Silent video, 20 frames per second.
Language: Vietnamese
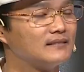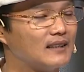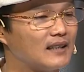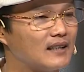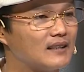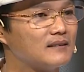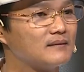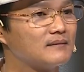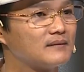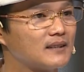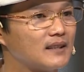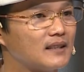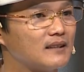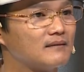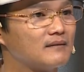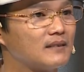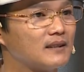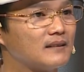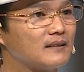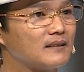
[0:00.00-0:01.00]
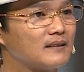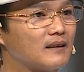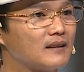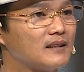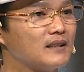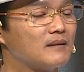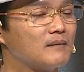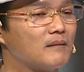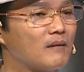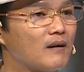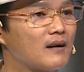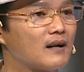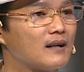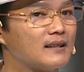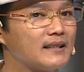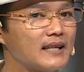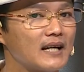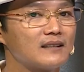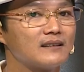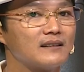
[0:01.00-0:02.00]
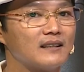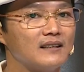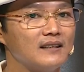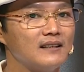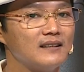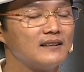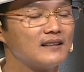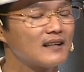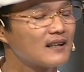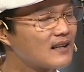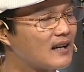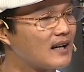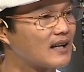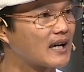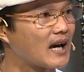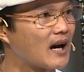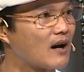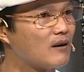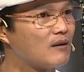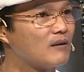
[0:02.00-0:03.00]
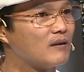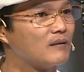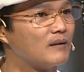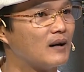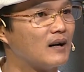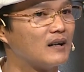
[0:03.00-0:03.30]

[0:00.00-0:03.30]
dạ đúng rồi anh Vinh có những món là giá trị rất là cao